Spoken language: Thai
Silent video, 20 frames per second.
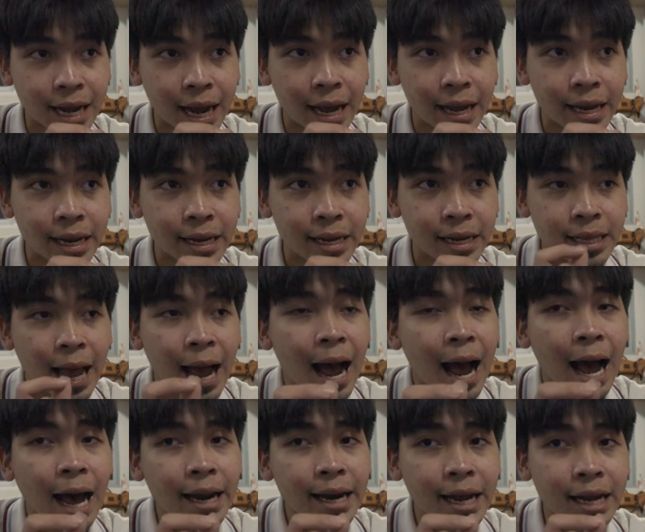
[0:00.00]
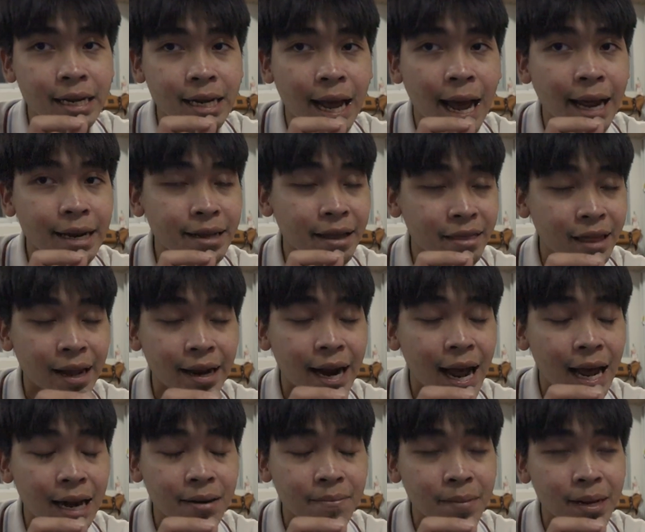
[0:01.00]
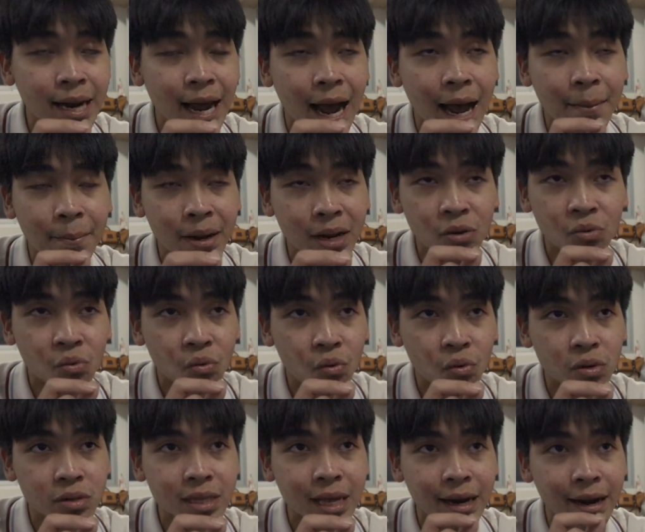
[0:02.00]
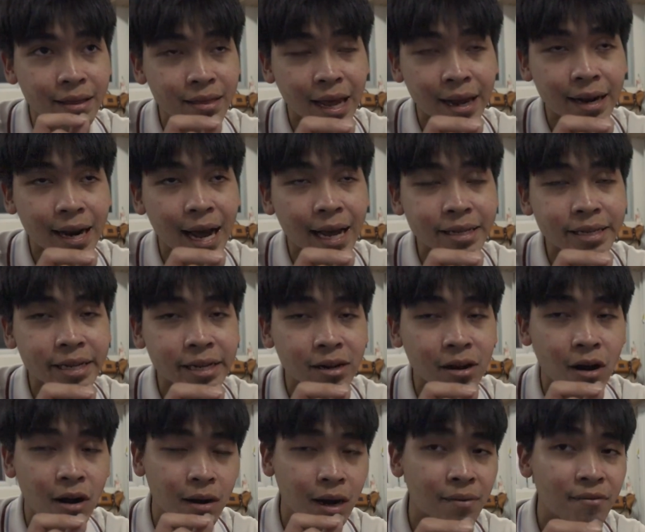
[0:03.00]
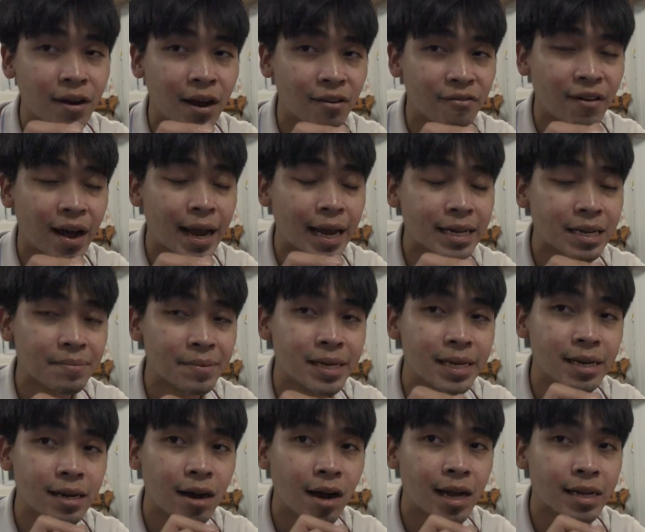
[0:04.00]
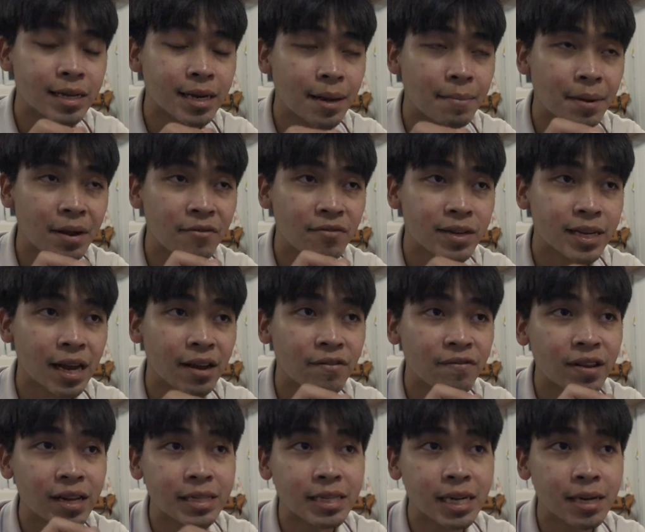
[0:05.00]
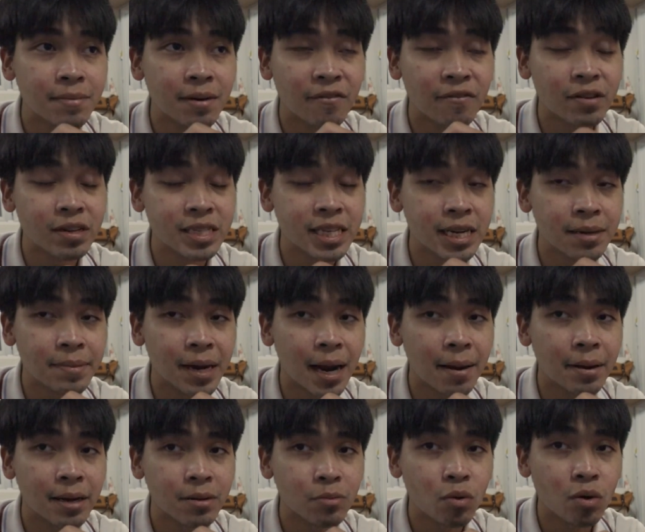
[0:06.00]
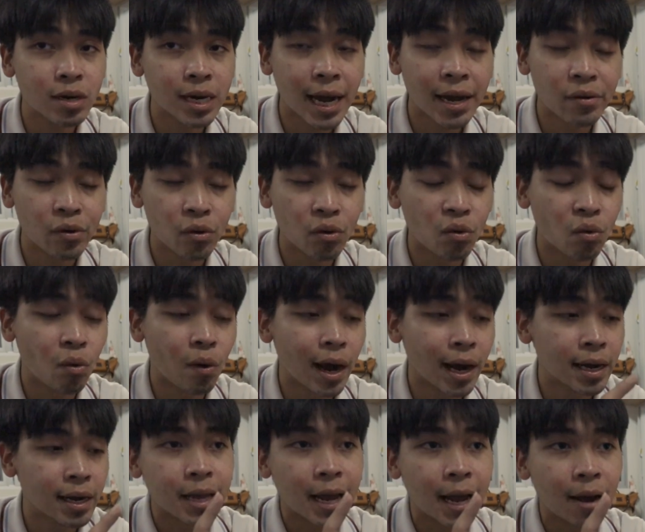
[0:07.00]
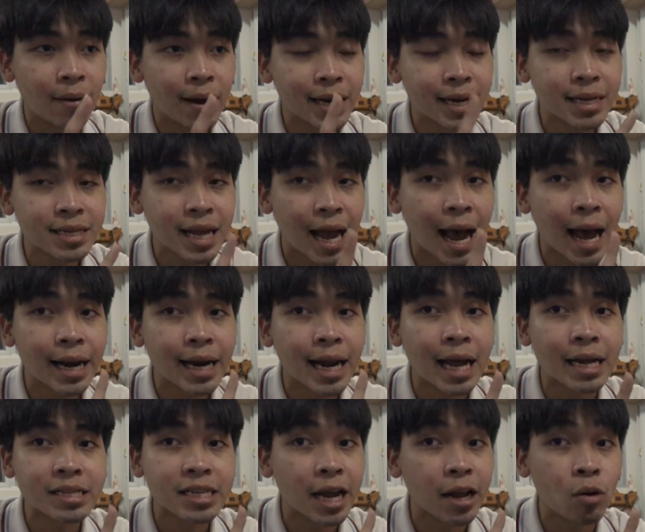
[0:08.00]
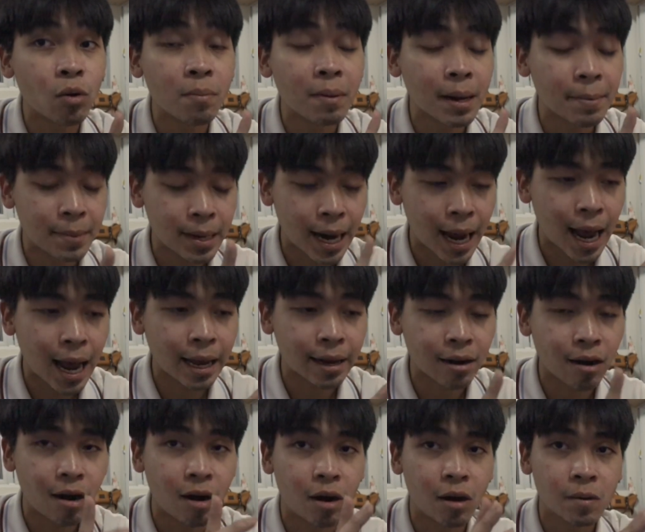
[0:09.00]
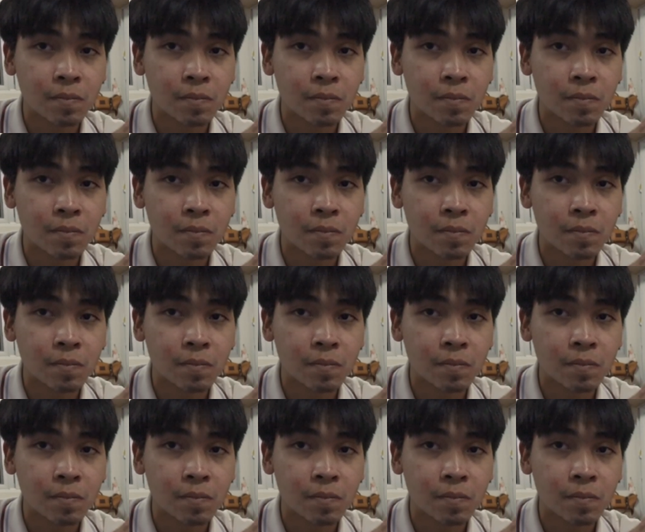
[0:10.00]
ใจแต่ R เนี่ยอาจจะใส่ได้หรือไม่ได้ไม่รู้ แต่ถ้าใส่ได้จริงก็กำลังไฟอาจจะไม่ถึงก็อาจจะทำให้ใช้ฟีเจอร์บางฟีเจอร์ไม่ได้อย่างพวกถ่ายรัวๆแต่ว่าที่ชาร์จอะใช้ร่วมกันไม่ได้ก็